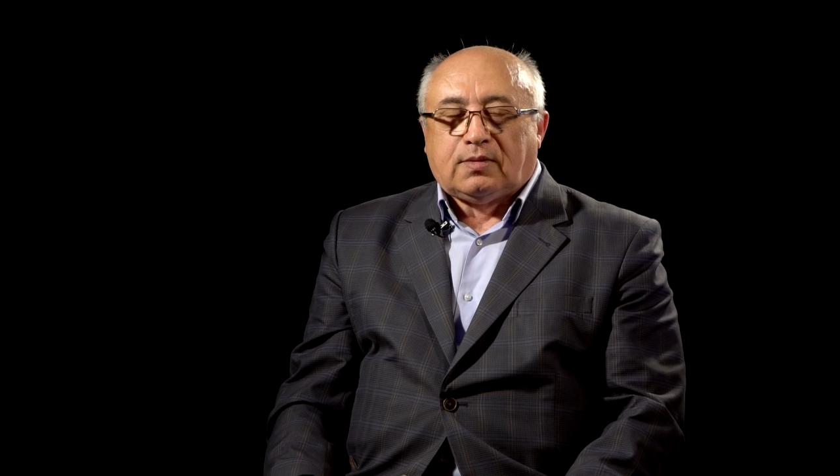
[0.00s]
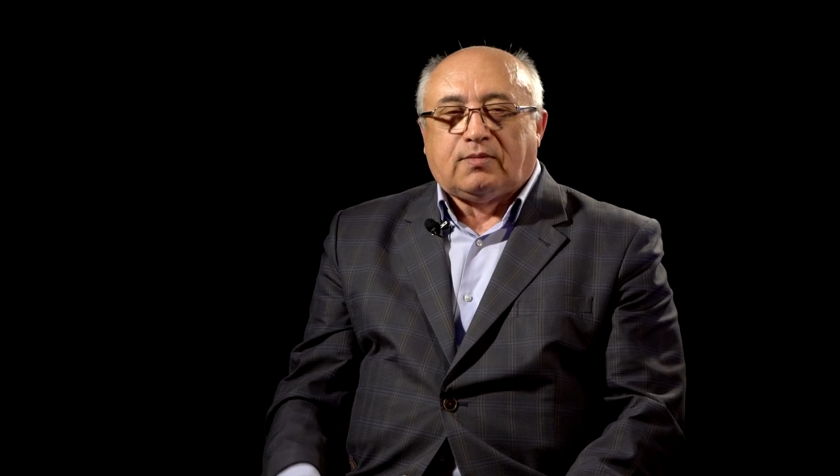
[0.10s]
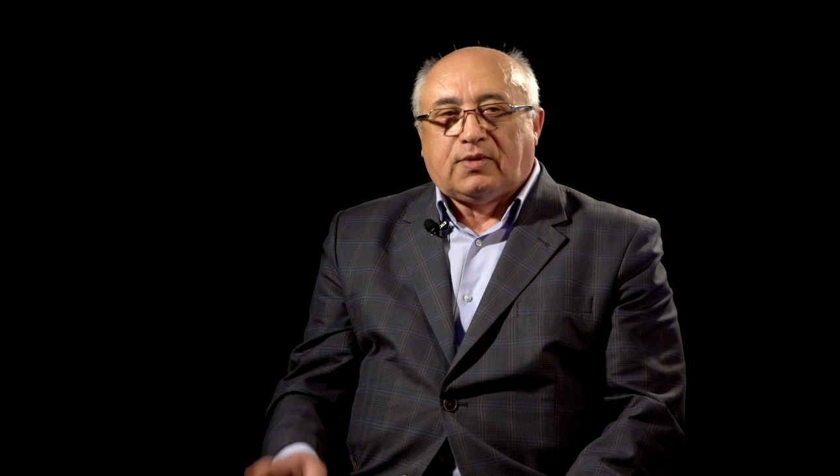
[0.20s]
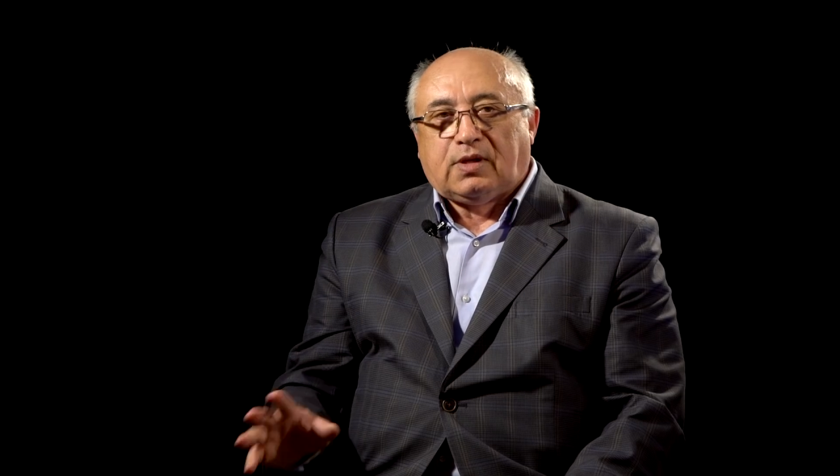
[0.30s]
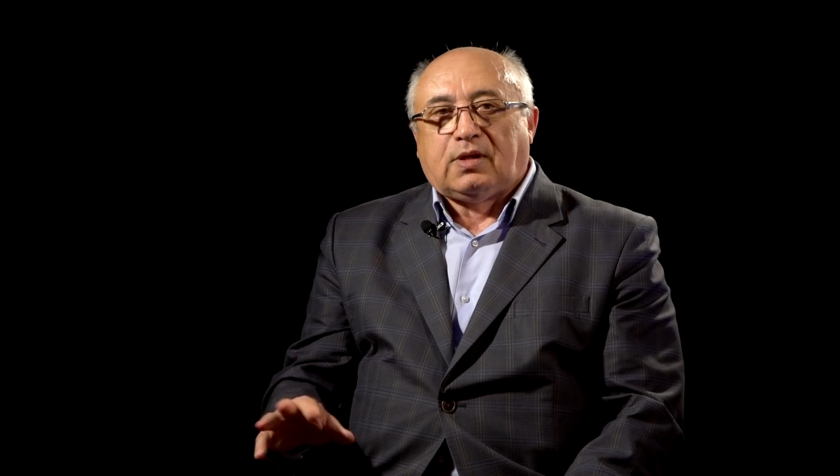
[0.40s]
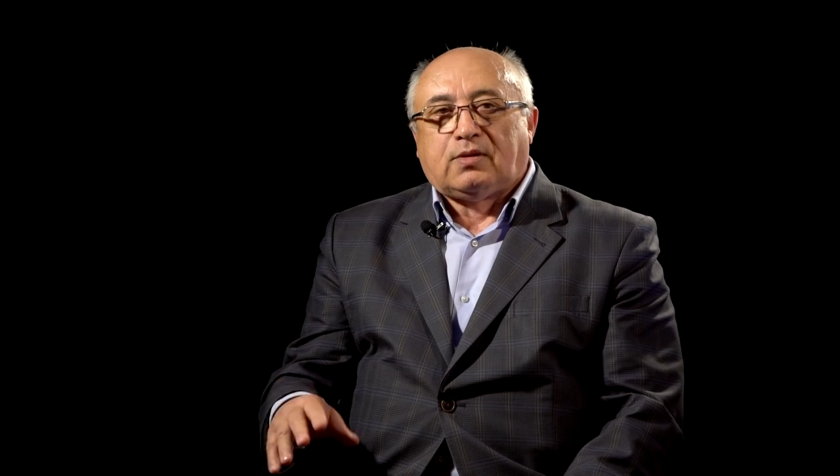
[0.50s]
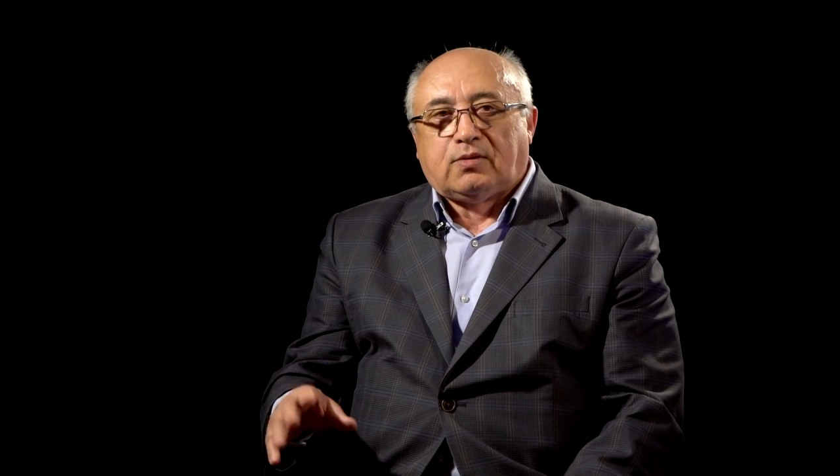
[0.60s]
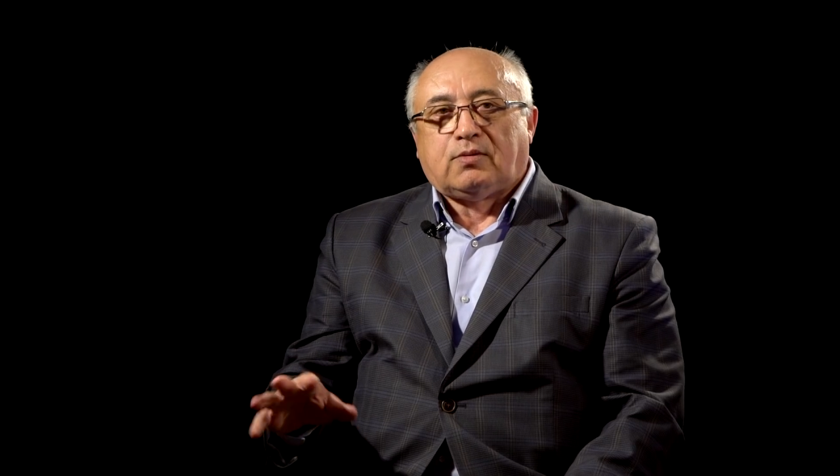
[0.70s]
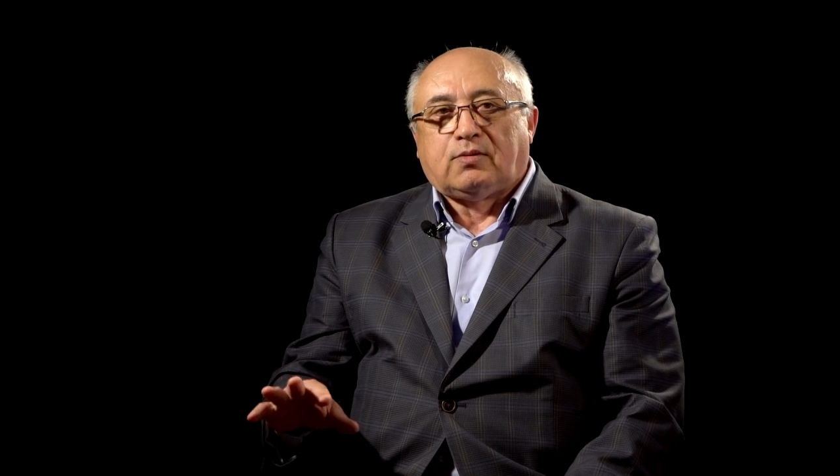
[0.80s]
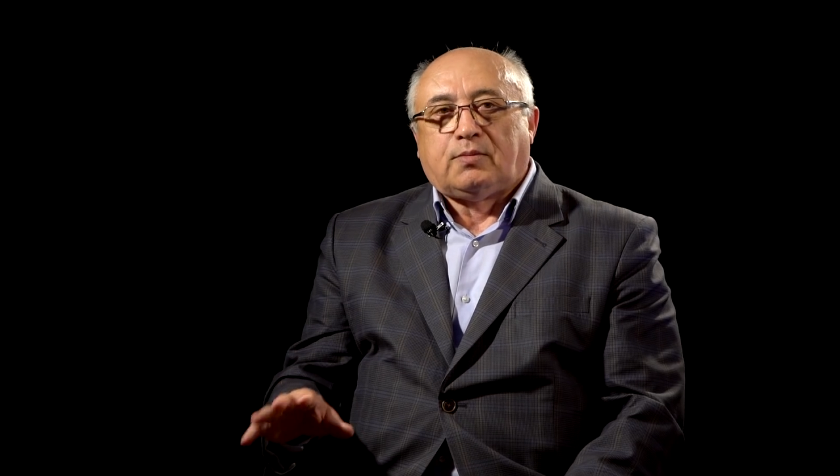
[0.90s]
вернее,
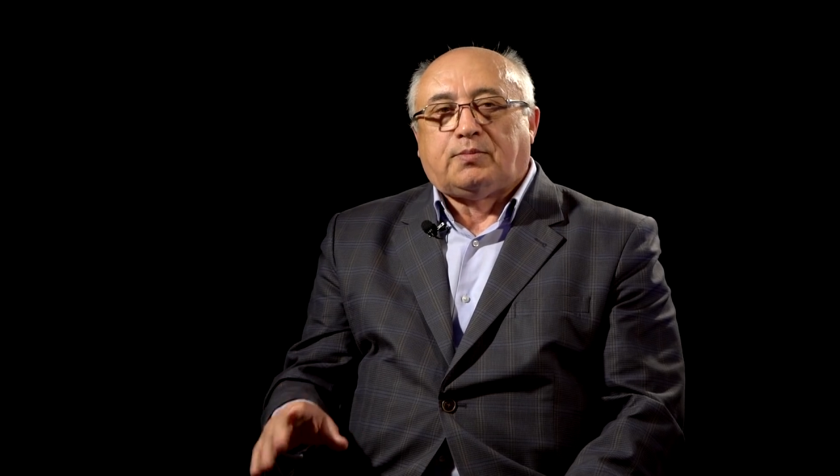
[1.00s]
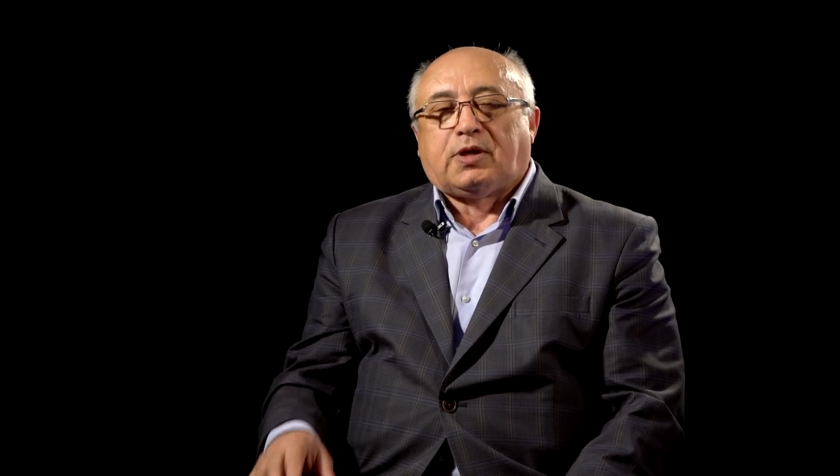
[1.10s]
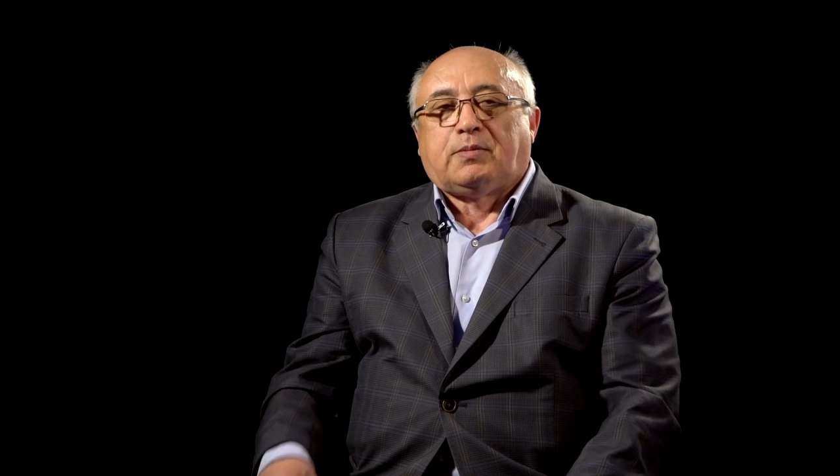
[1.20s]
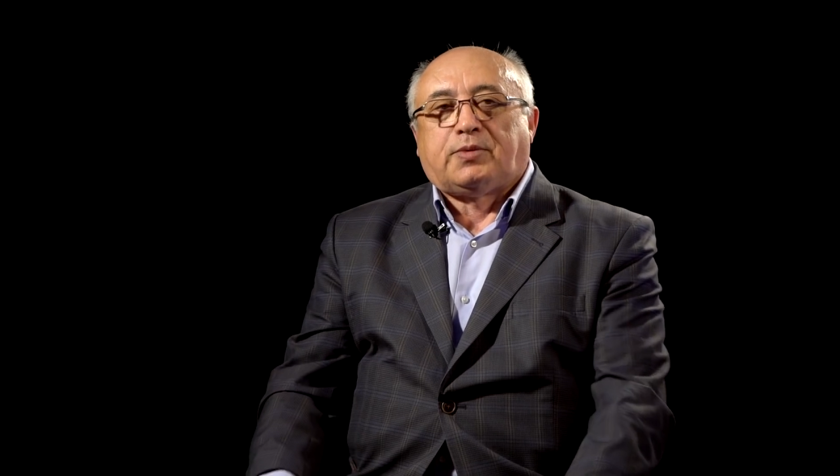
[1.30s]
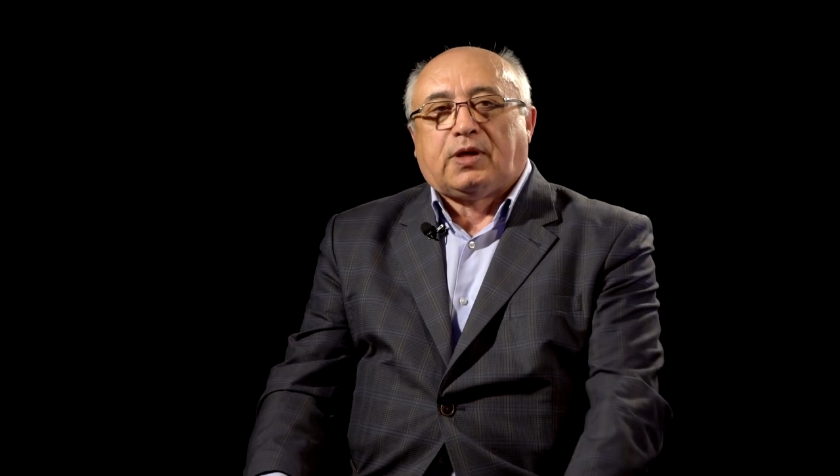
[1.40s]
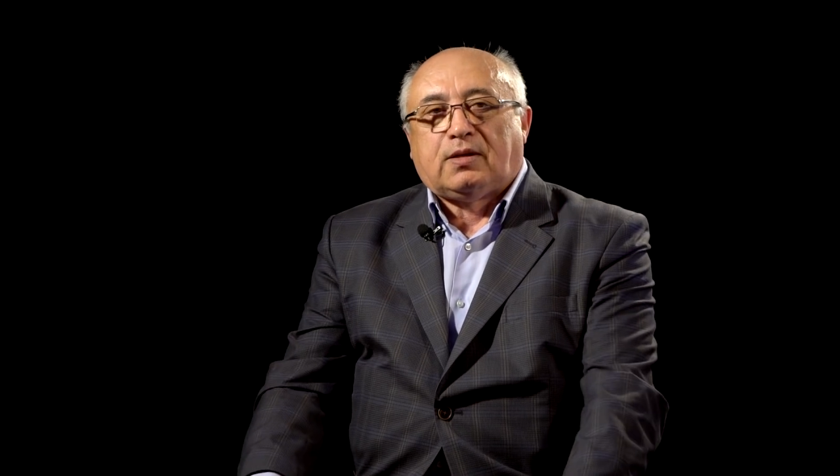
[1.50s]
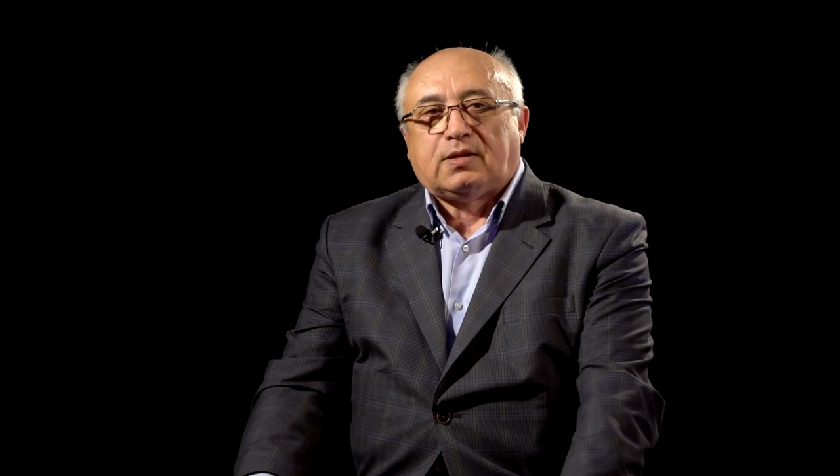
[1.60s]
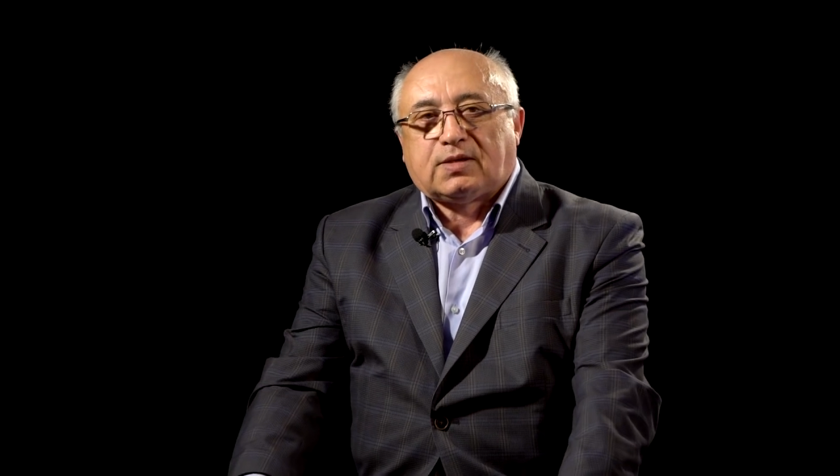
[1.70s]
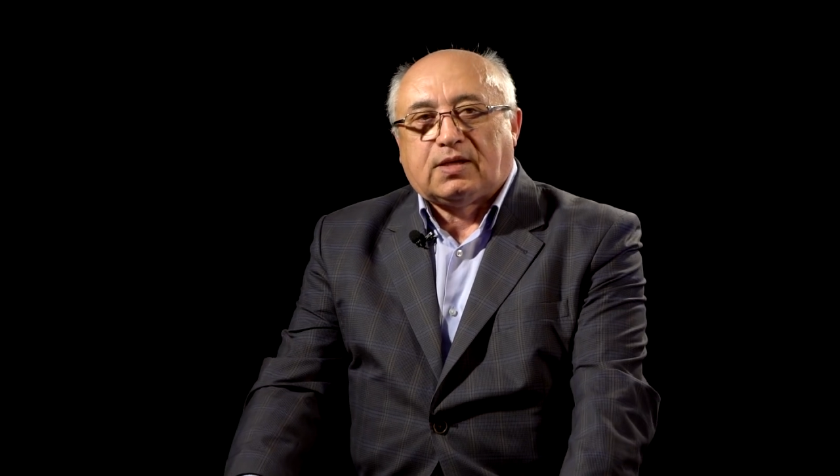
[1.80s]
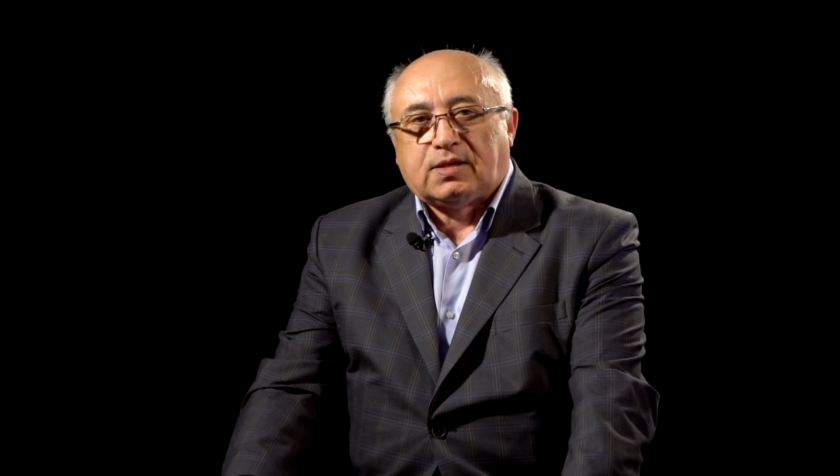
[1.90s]

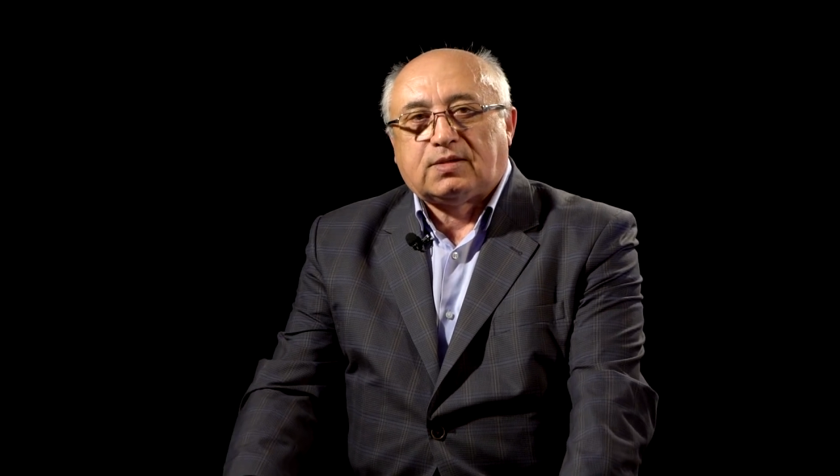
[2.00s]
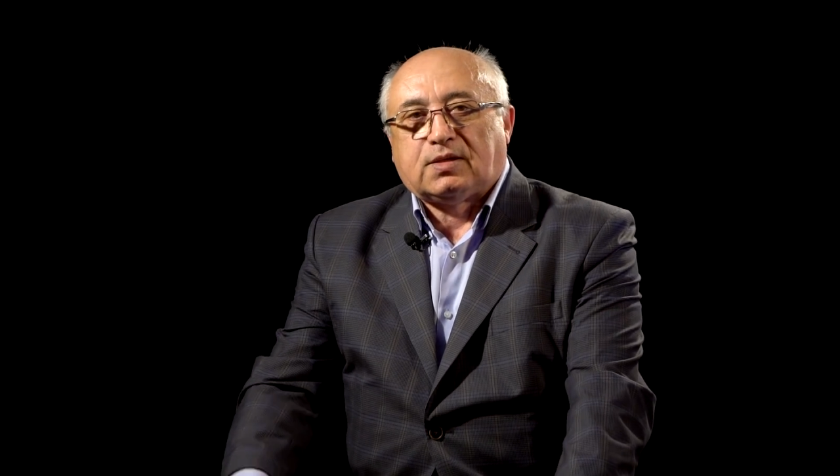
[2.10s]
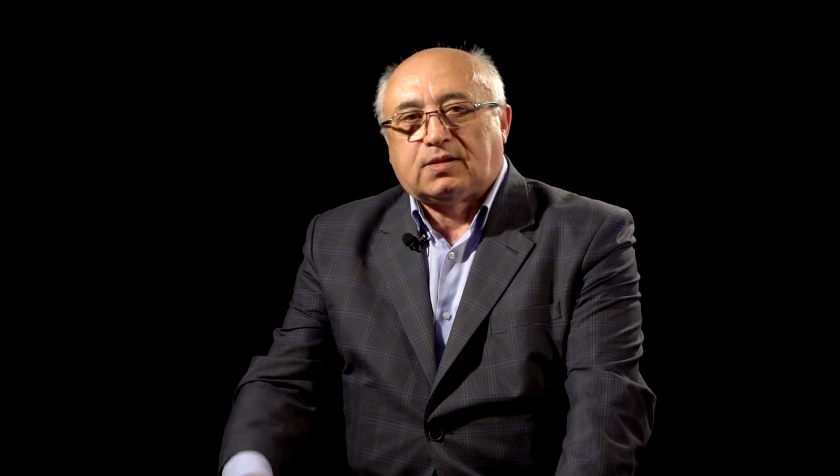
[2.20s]
правильнее сказать,